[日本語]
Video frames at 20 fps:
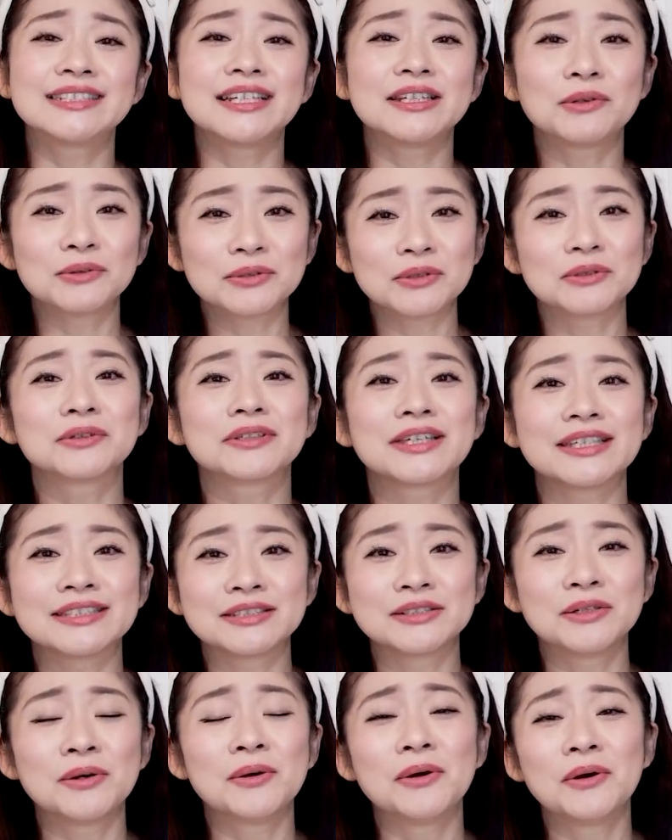たりお届け
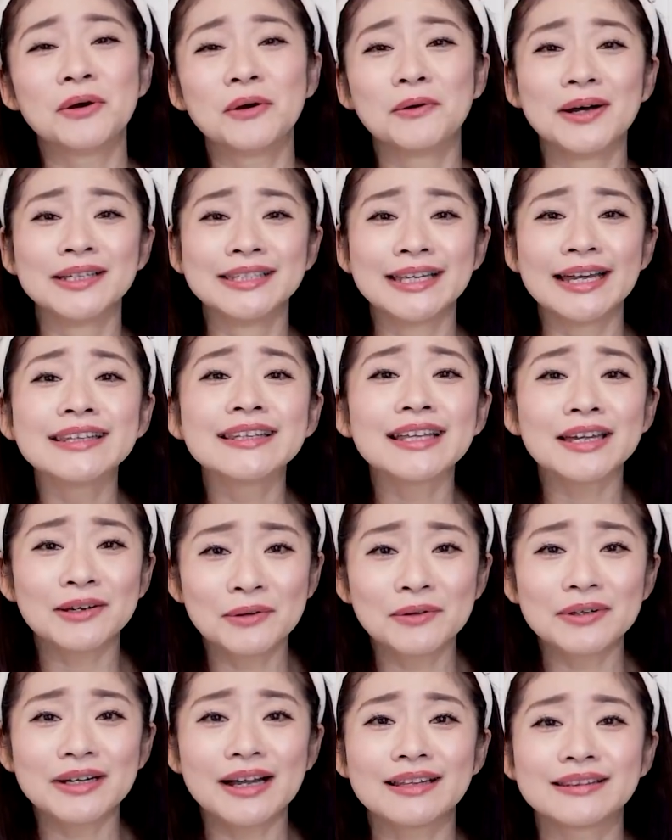する方法はないんだ
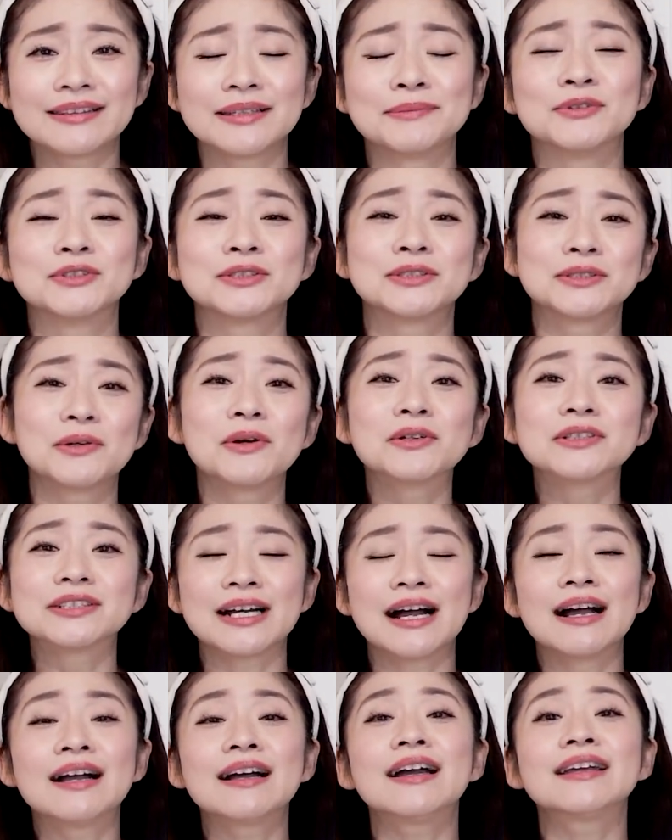ろうかってもうすごく
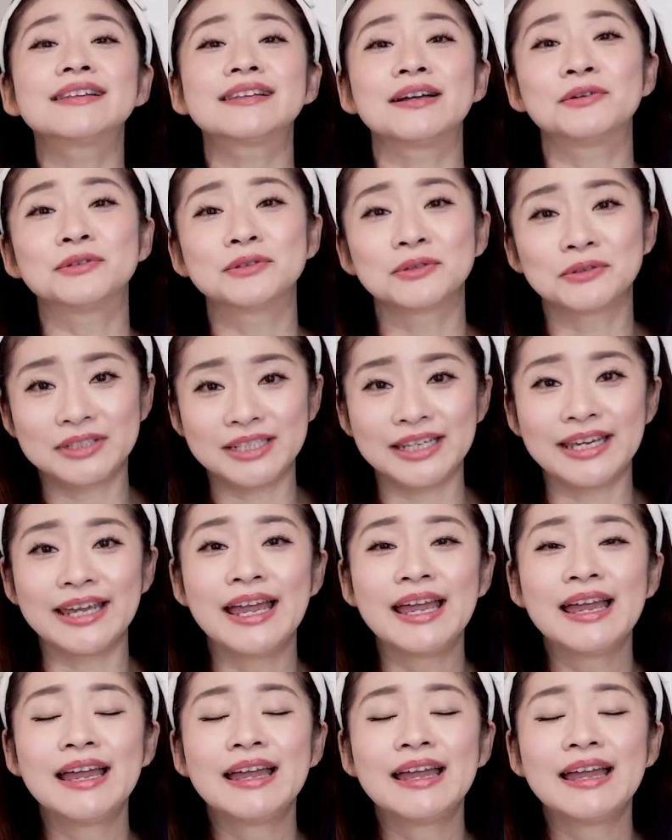考えたほどに、